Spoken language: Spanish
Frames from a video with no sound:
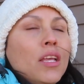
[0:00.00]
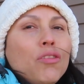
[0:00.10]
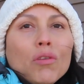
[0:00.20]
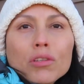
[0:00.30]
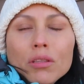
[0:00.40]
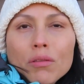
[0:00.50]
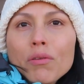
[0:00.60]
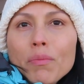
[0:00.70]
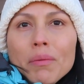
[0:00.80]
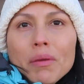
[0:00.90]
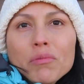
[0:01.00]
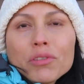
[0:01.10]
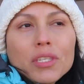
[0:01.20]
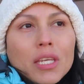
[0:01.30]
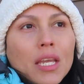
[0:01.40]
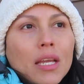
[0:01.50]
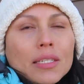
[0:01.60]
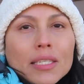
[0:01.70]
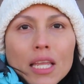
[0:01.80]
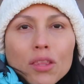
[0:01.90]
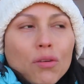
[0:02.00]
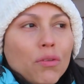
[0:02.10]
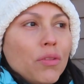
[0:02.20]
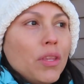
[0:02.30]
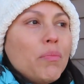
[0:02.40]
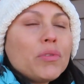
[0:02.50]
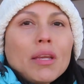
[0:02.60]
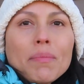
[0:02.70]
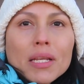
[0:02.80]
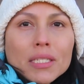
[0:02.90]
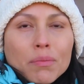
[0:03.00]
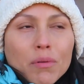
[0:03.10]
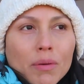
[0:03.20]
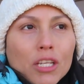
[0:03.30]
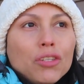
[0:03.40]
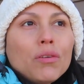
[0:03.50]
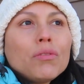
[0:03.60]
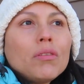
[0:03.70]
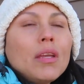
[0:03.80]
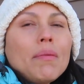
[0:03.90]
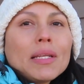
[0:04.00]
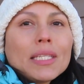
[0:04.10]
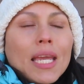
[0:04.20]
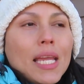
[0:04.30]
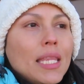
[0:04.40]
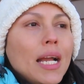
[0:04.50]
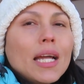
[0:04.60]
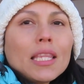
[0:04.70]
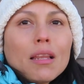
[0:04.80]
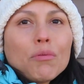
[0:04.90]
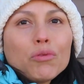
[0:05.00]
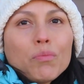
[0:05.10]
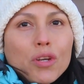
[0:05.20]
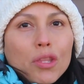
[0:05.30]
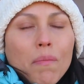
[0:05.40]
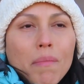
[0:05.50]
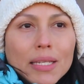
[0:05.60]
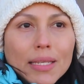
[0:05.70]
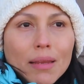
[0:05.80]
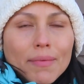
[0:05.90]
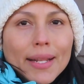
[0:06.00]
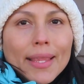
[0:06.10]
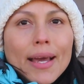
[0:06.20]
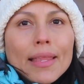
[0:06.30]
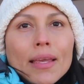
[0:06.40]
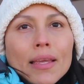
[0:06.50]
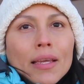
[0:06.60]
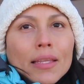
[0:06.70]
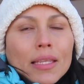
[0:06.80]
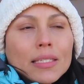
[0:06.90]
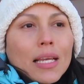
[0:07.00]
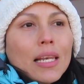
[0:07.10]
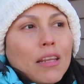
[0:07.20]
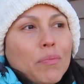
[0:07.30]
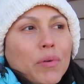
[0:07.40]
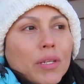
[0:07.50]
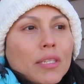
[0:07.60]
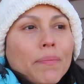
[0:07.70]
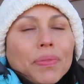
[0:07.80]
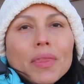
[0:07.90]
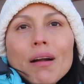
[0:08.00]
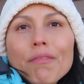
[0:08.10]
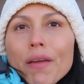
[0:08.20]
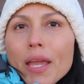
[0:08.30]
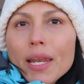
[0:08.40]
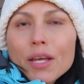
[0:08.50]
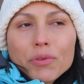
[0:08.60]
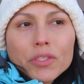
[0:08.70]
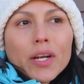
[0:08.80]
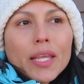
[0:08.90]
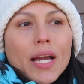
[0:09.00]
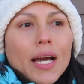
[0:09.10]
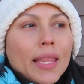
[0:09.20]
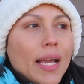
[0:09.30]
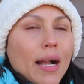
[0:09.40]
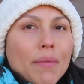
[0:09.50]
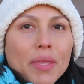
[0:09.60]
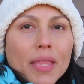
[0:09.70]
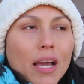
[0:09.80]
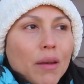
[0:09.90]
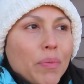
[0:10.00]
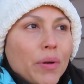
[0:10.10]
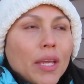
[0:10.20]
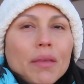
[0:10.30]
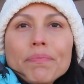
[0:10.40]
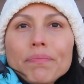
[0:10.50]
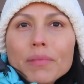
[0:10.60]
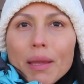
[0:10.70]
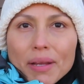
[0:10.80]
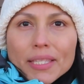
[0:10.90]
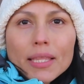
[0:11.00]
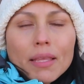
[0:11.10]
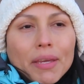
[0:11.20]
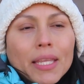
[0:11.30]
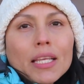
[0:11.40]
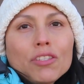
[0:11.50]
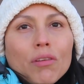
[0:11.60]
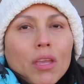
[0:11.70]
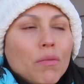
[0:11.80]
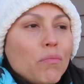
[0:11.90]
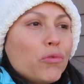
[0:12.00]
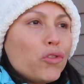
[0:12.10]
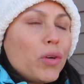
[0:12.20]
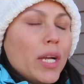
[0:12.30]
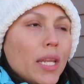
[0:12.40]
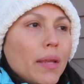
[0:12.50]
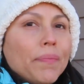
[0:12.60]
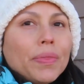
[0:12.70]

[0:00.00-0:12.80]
no, no vivimos en el centro donde pues hay más población, donde hay más gente, acá tenemos un poquito más de libertad de salir pues afuera, a nuestra yarda, caminar, porque hay, hay bastante vegetación y hay mucho aire.